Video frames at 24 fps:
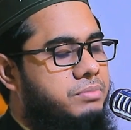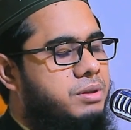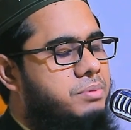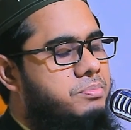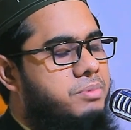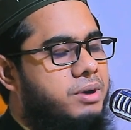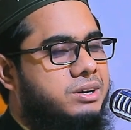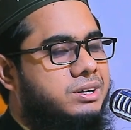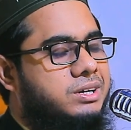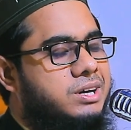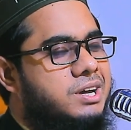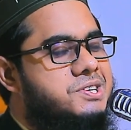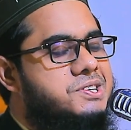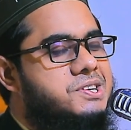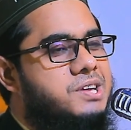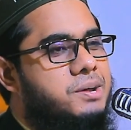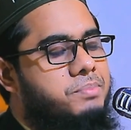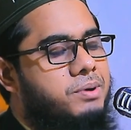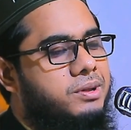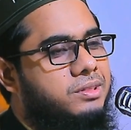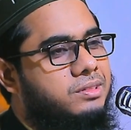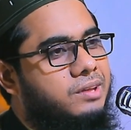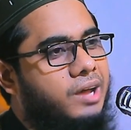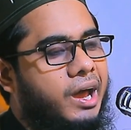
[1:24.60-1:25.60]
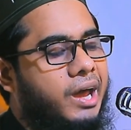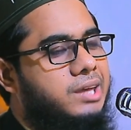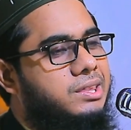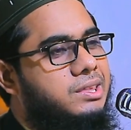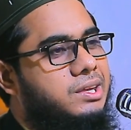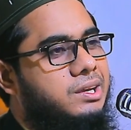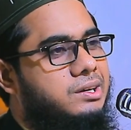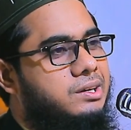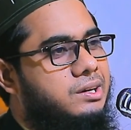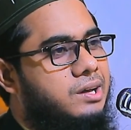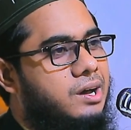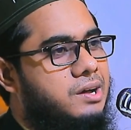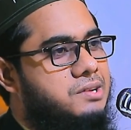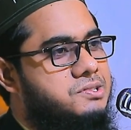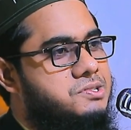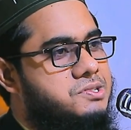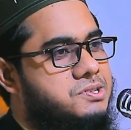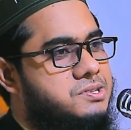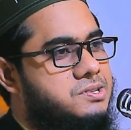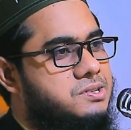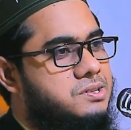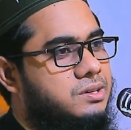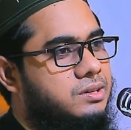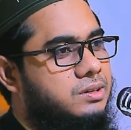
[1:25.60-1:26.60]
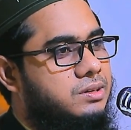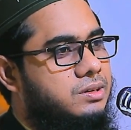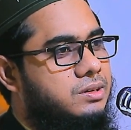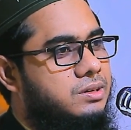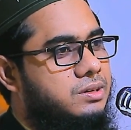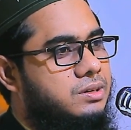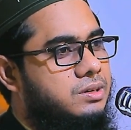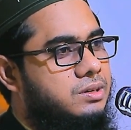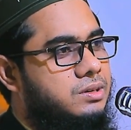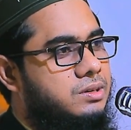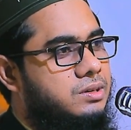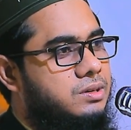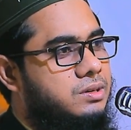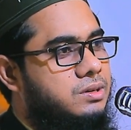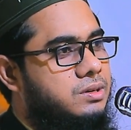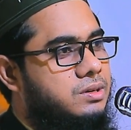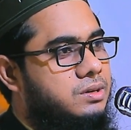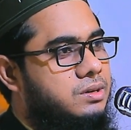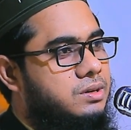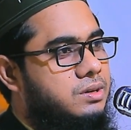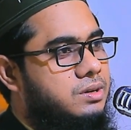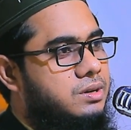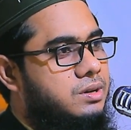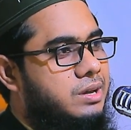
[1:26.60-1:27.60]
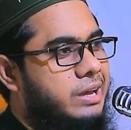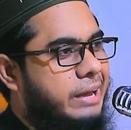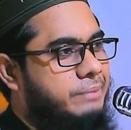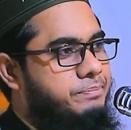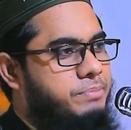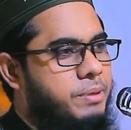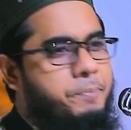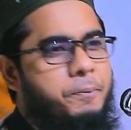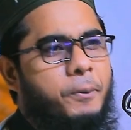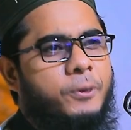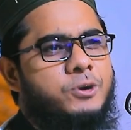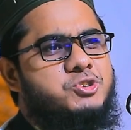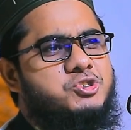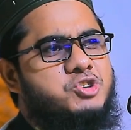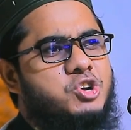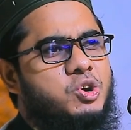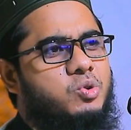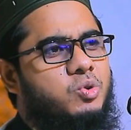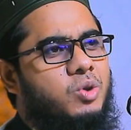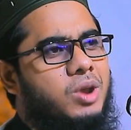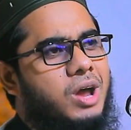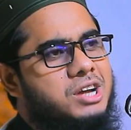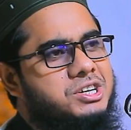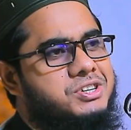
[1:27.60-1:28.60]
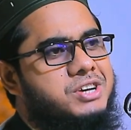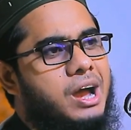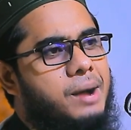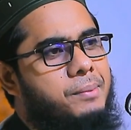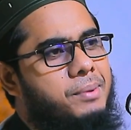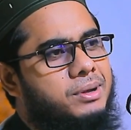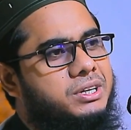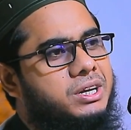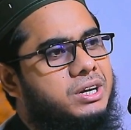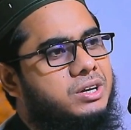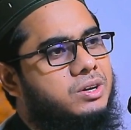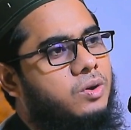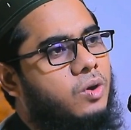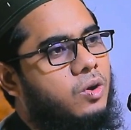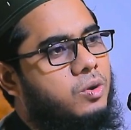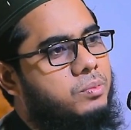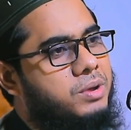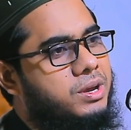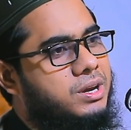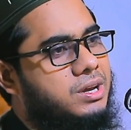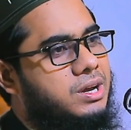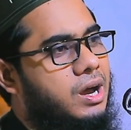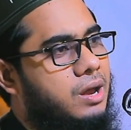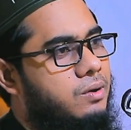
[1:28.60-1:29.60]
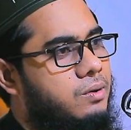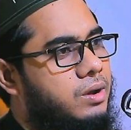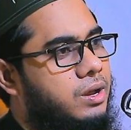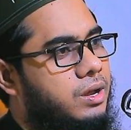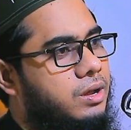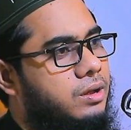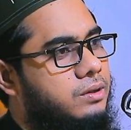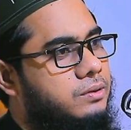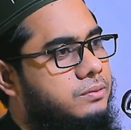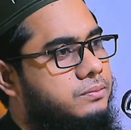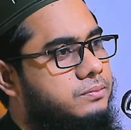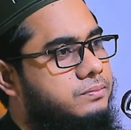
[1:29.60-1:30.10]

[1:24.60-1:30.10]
বিমা কেসাবাত আইদিন নাস এই বিপর্যয়গুলো আসে আমাদের কর্মের কারণে